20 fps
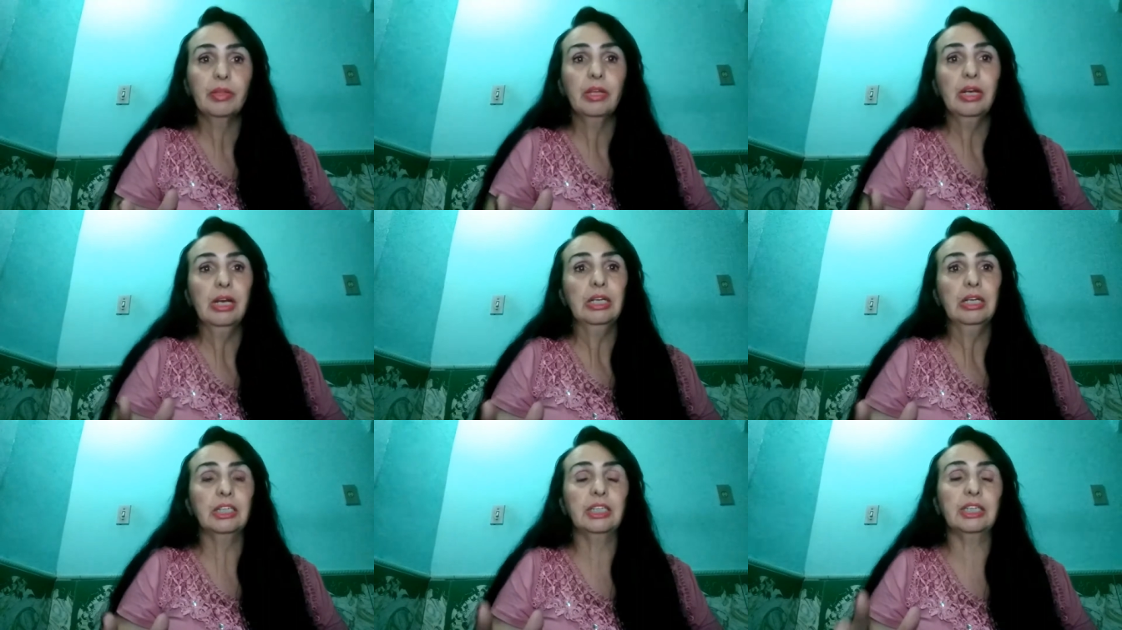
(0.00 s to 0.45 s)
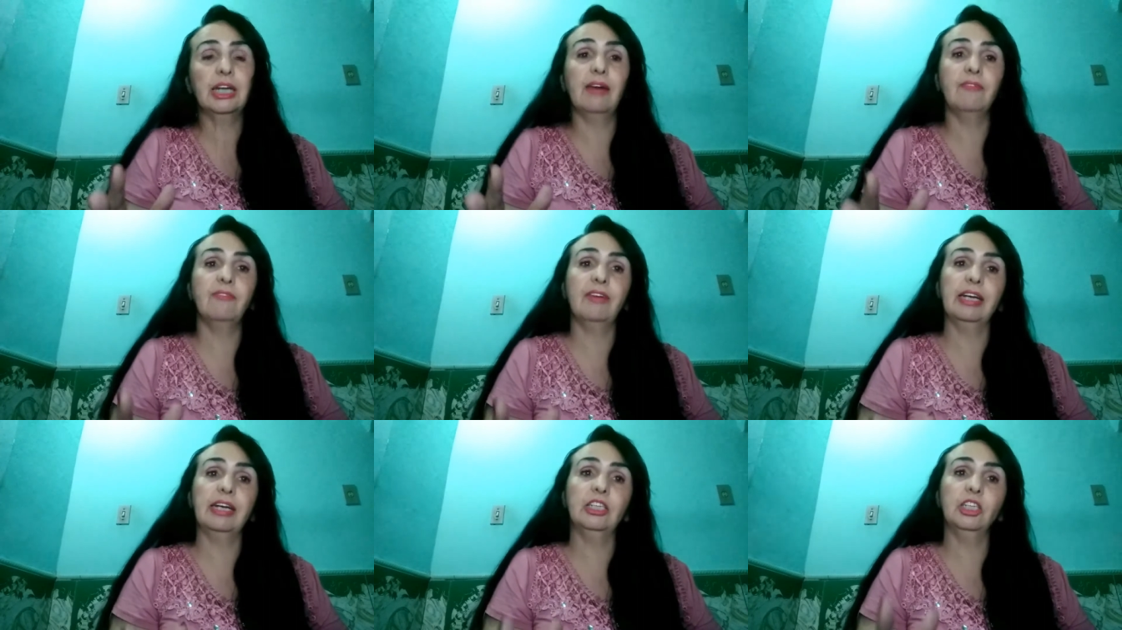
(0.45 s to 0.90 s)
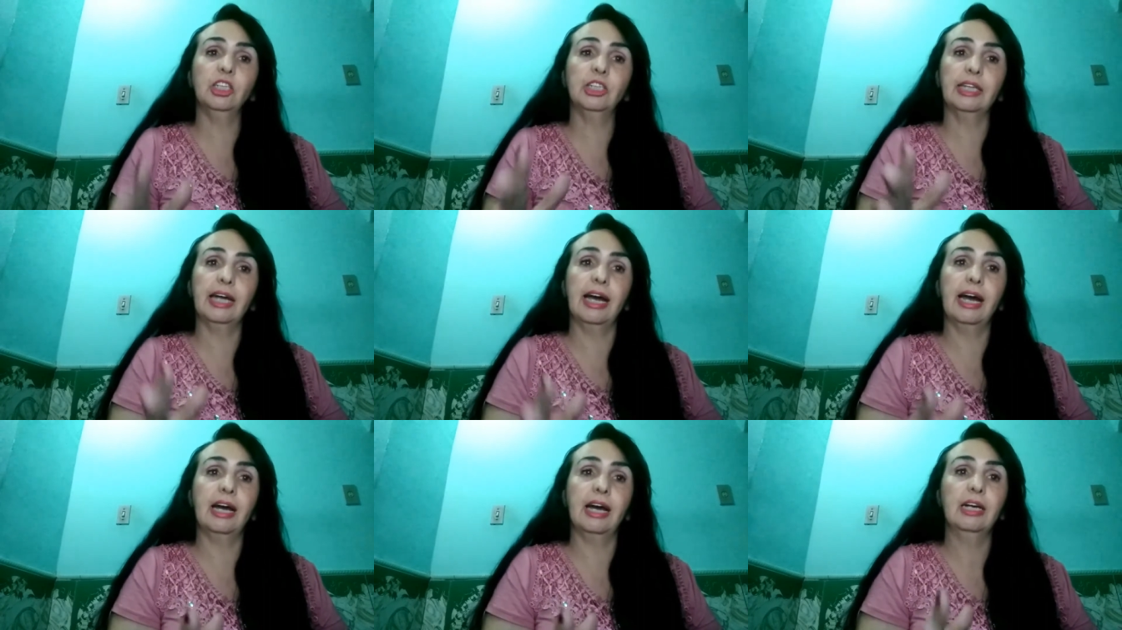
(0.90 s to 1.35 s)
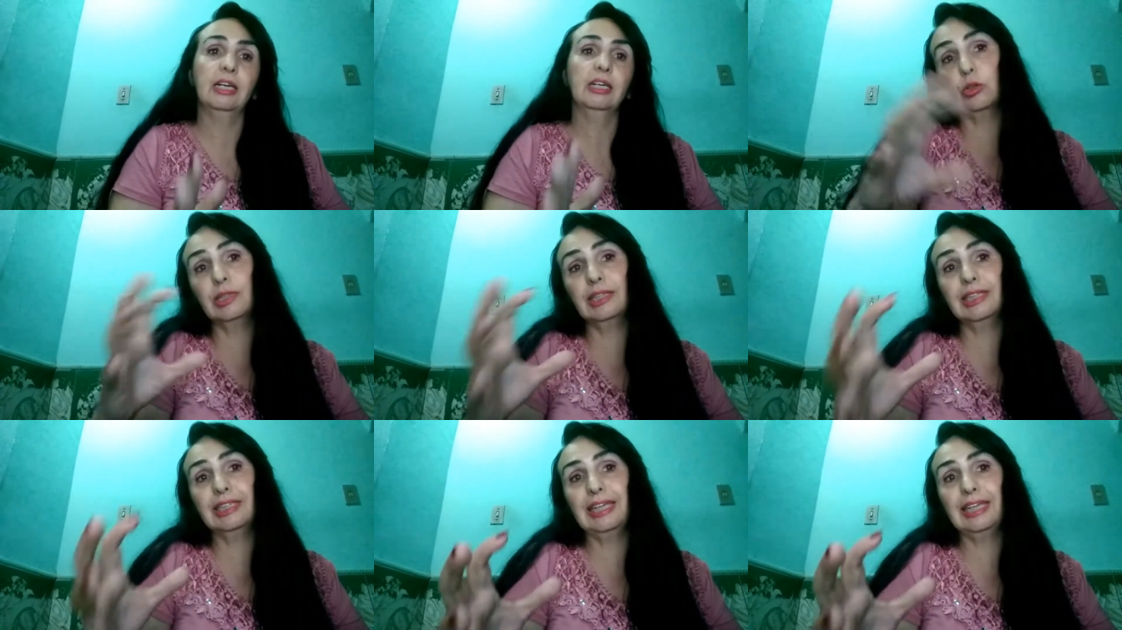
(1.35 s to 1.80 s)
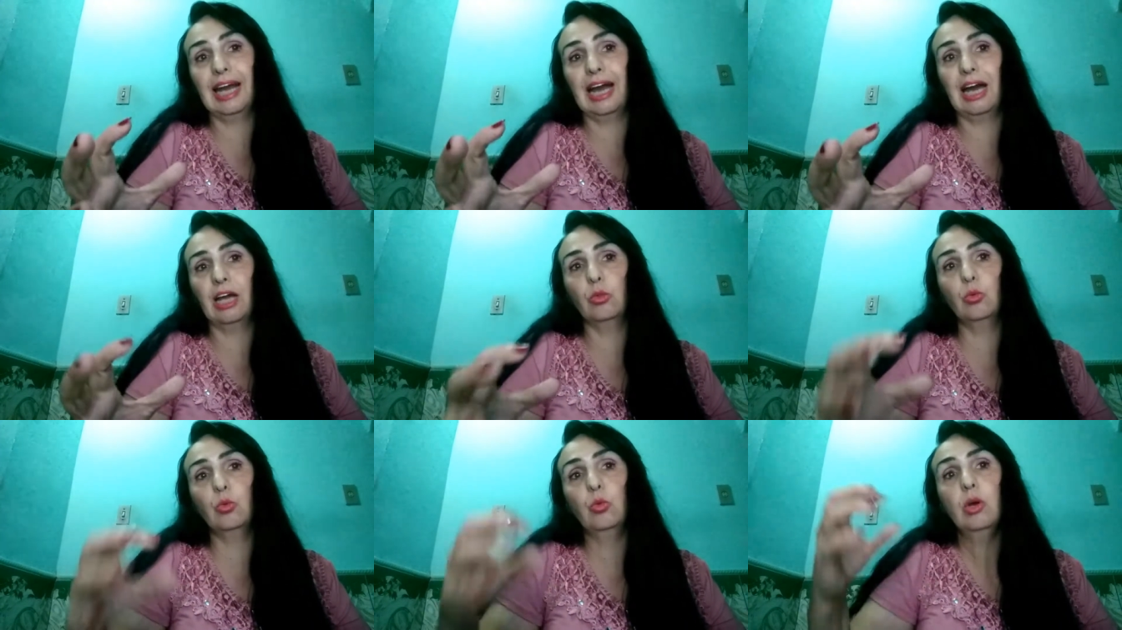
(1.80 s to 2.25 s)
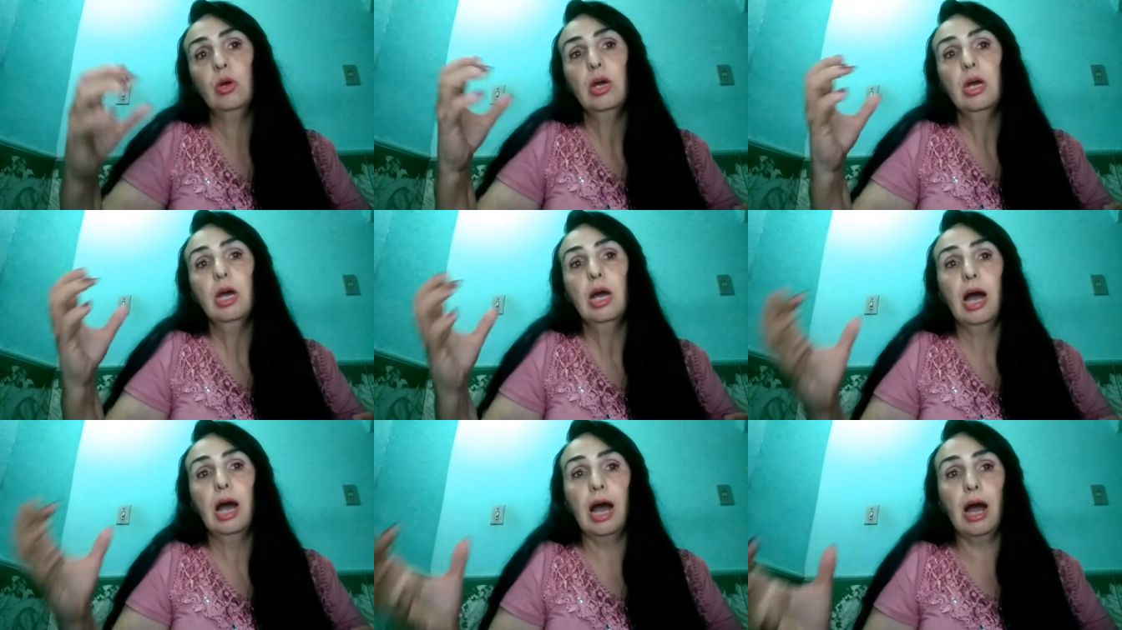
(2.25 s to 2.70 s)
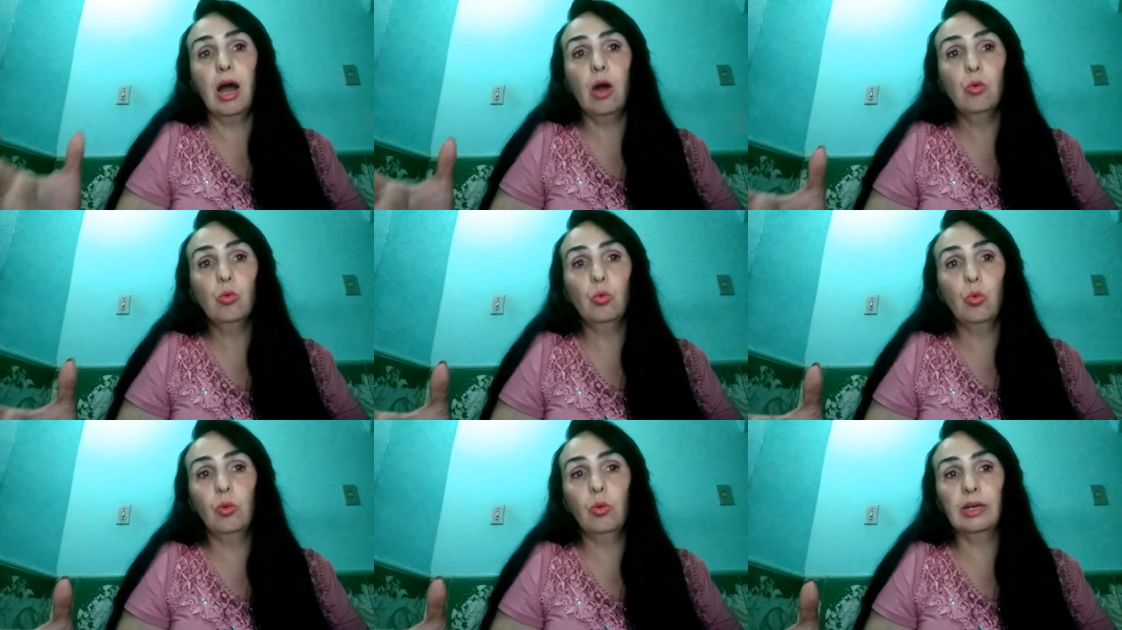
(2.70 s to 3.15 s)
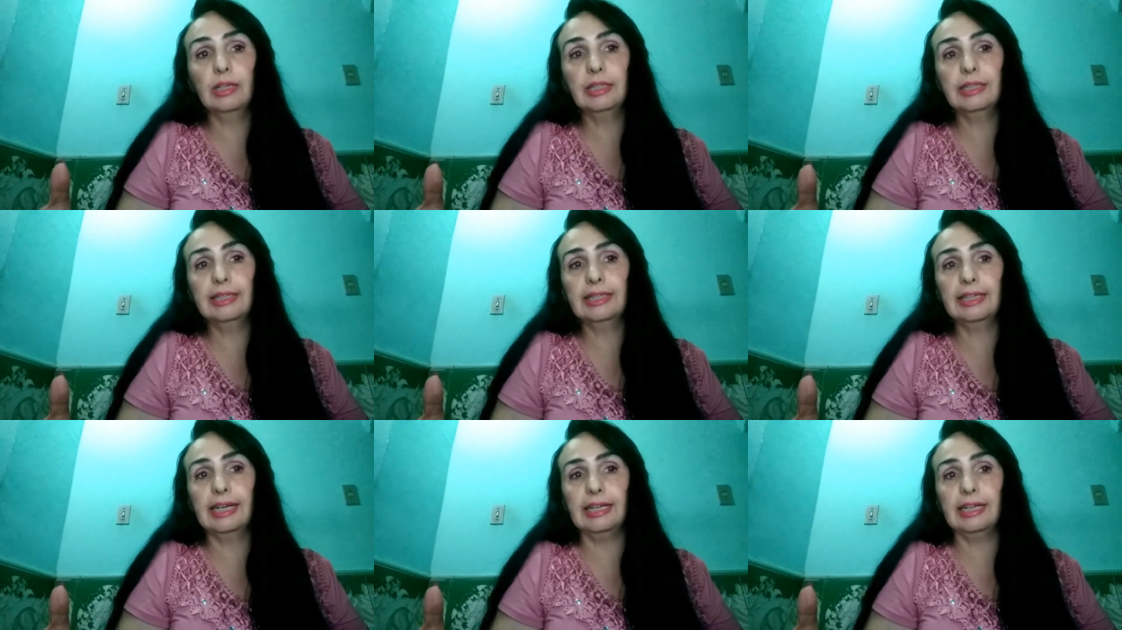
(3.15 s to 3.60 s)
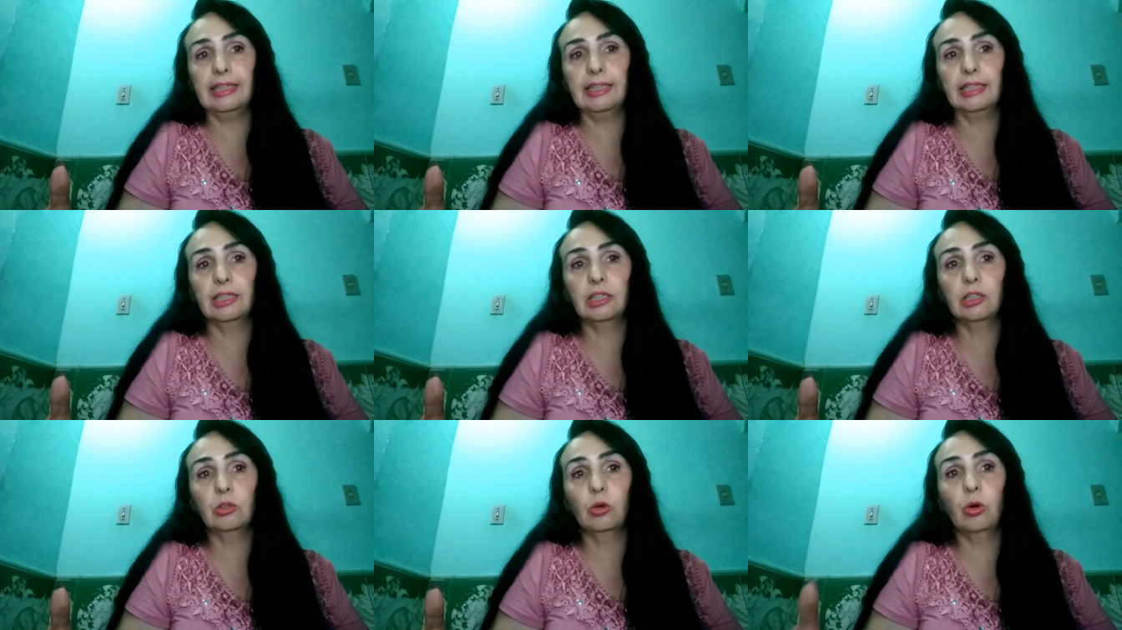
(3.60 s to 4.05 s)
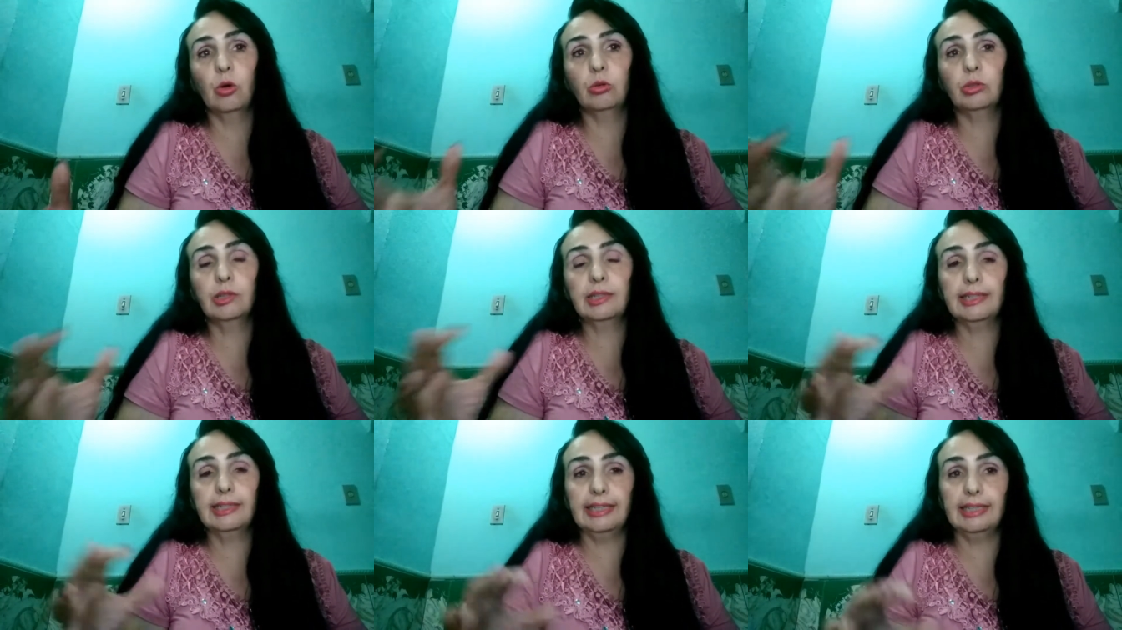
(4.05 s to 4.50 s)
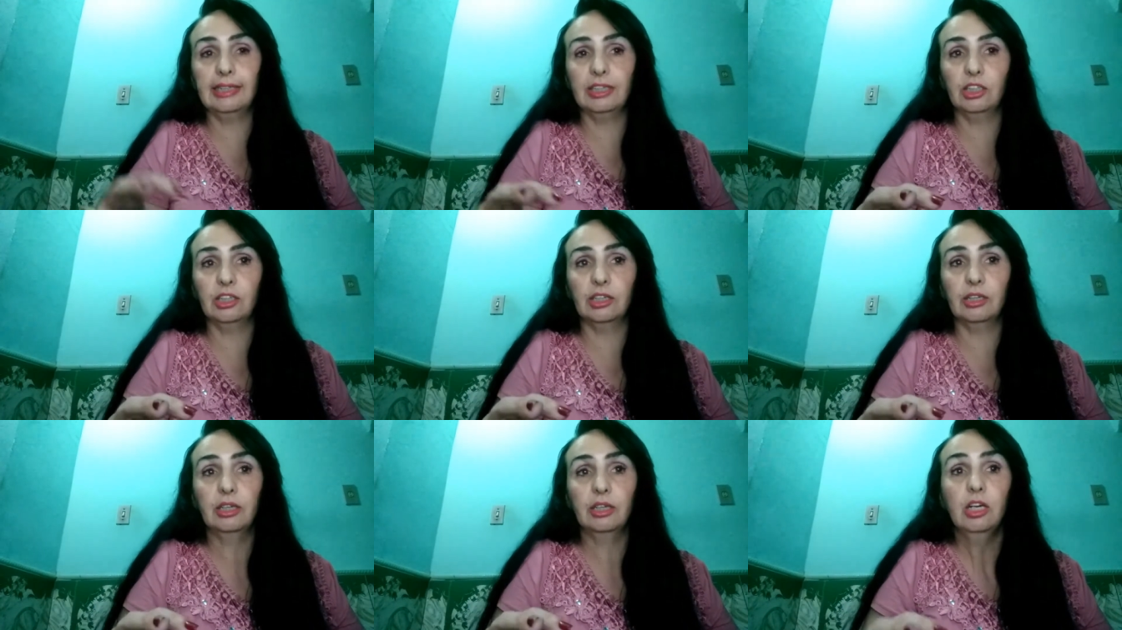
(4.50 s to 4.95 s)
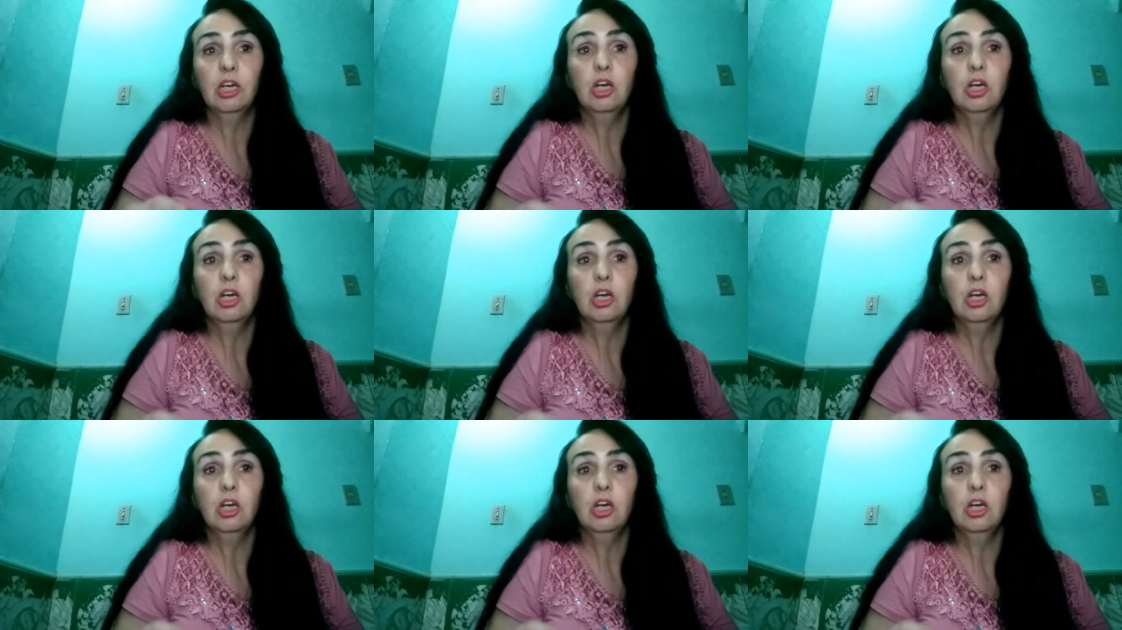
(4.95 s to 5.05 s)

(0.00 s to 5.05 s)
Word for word: já vai estar associado ao Google AdSense, ou seja,